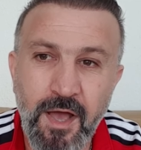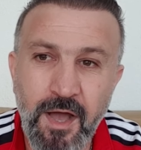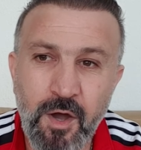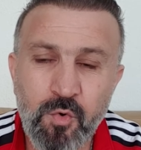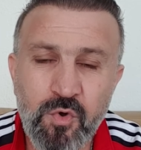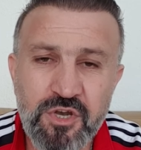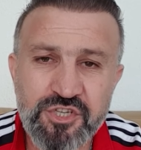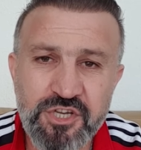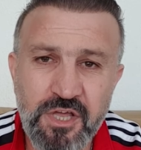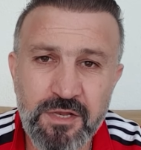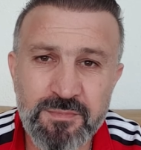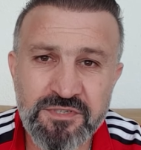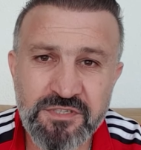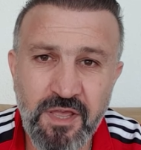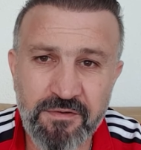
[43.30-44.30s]
اول شغله
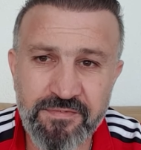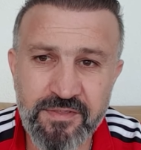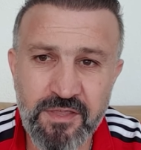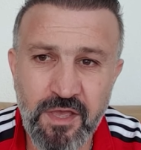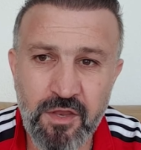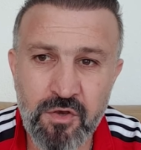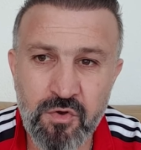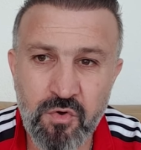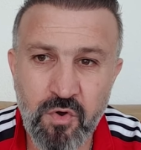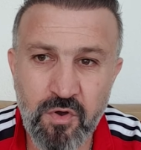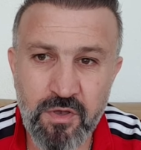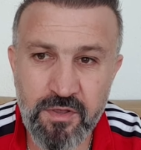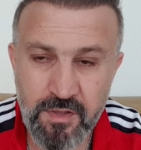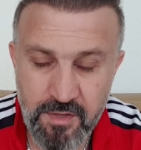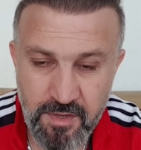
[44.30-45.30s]
بنصح فيها انه
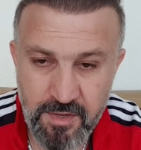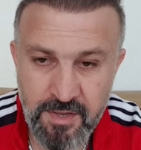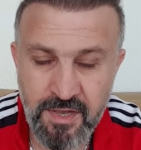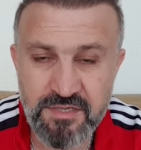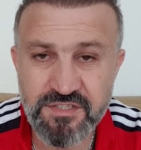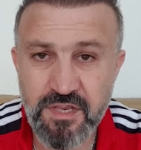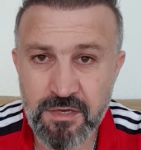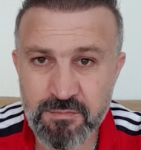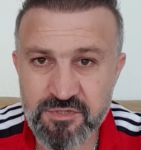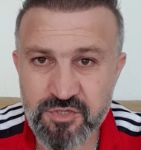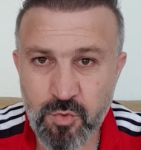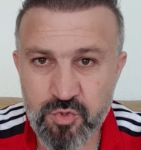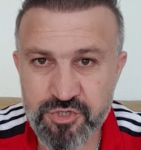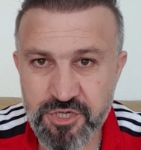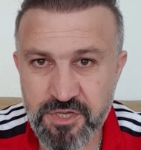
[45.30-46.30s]
خاصه
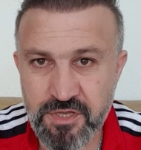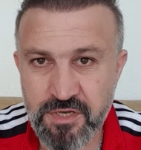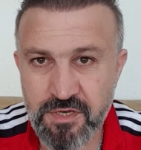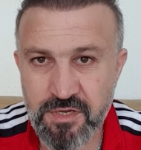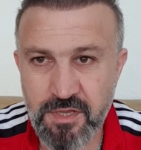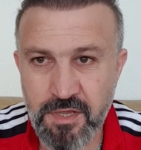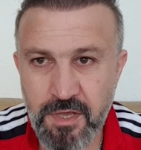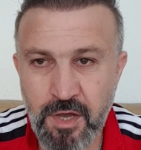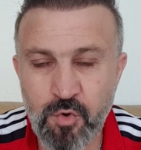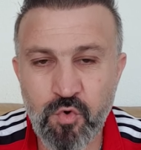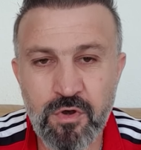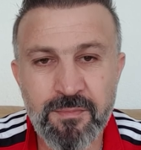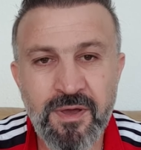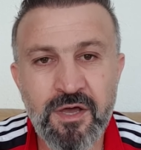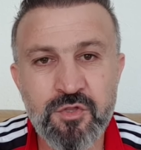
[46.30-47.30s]
المتزوجين
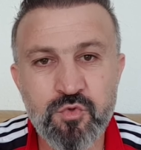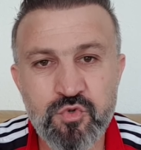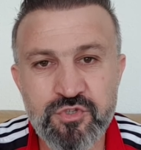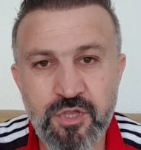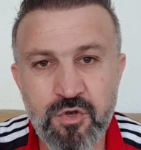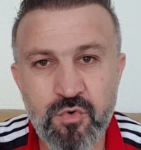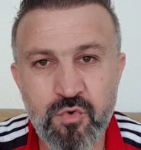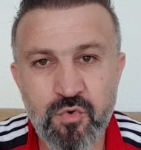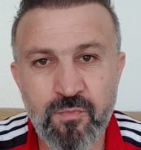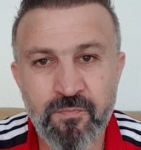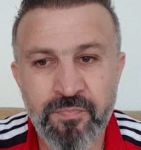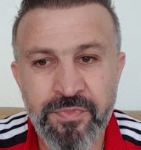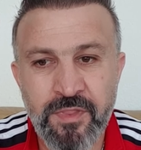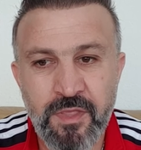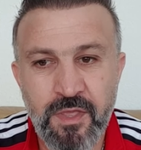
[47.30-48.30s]
اول ما توصلوا
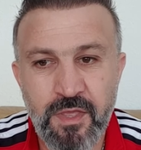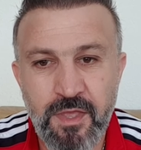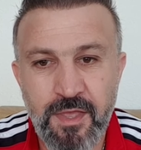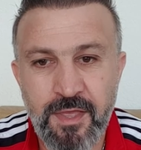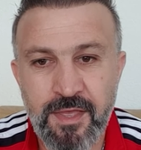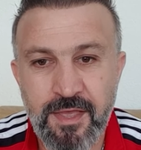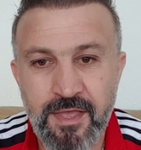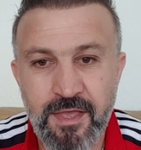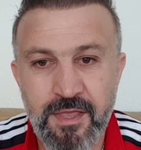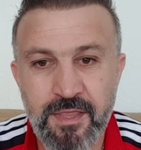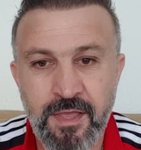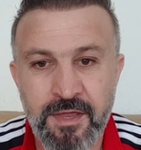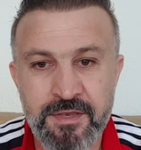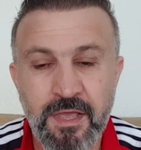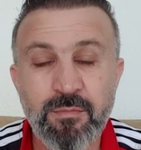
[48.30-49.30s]
آه،
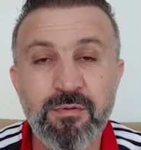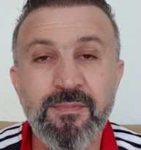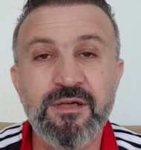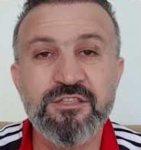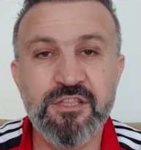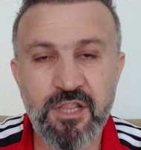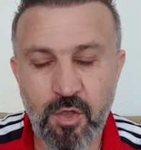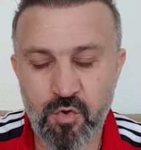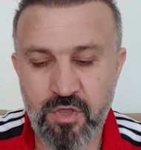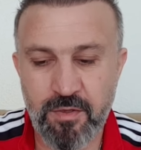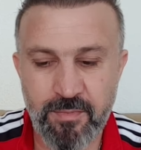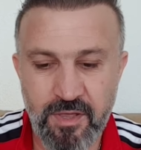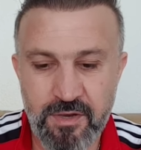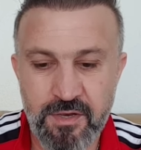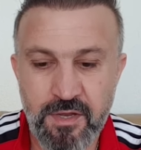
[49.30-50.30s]
يعني قبل ما تطلعوا
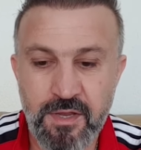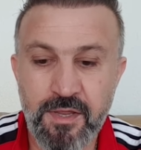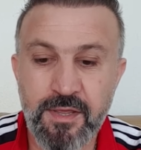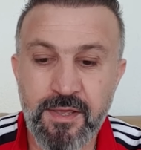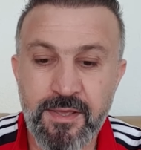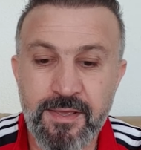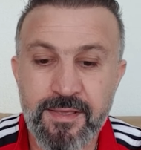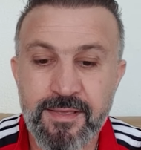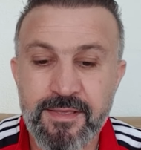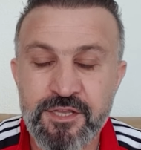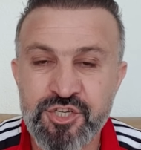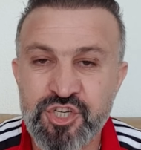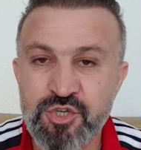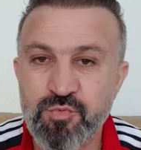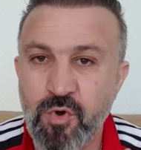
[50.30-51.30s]
كمان
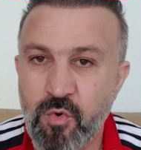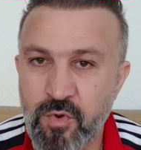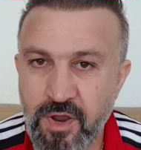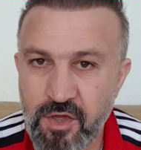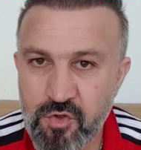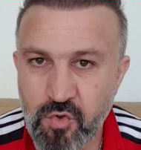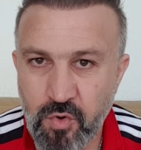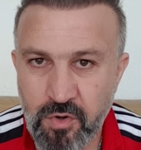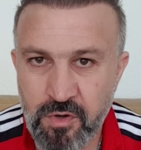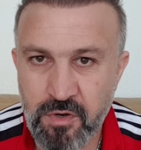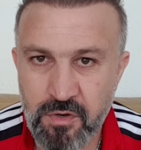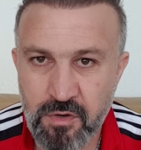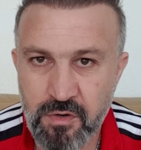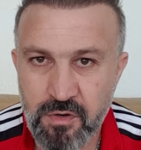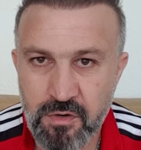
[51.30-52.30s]
جيبوا اوراقكم
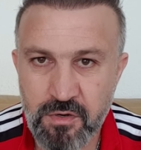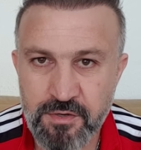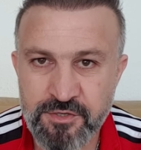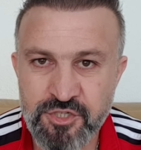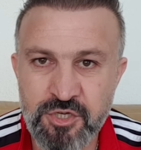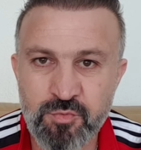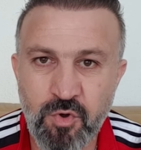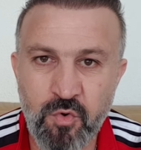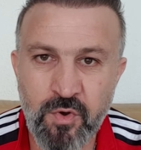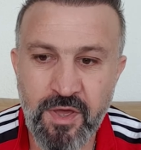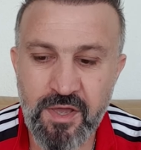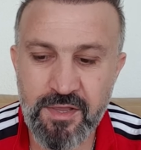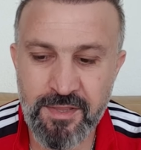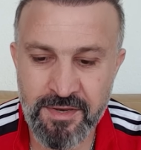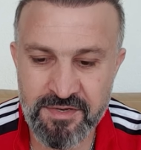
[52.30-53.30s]
جيبوا
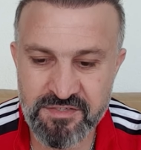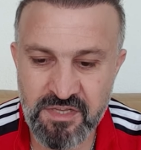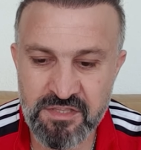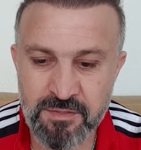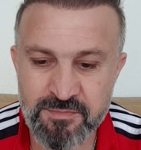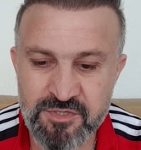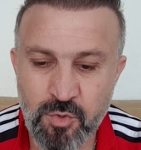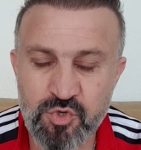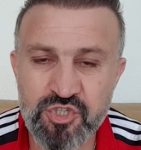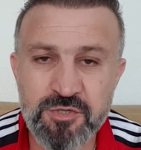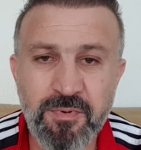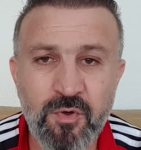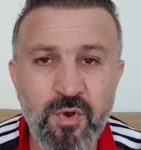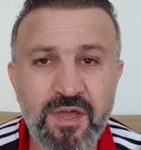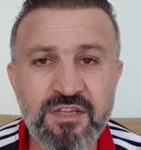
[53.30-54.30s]
اوراق يعني اذا انت متزوج
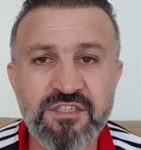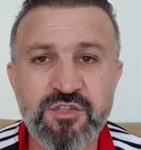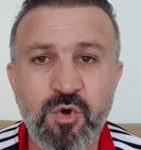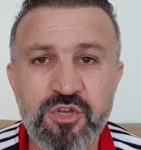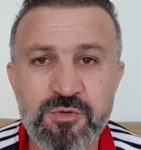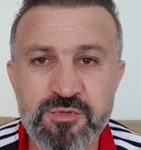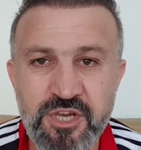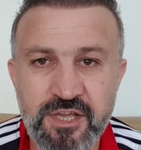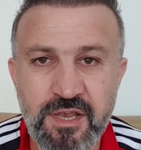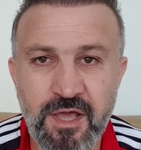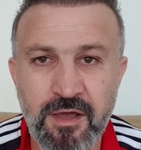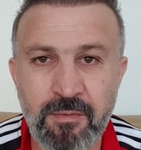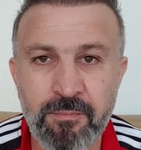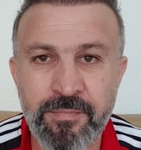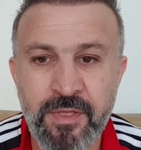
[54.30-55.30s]
جيبوا اوراق الزواج بشكل
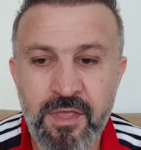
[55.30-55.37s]
عام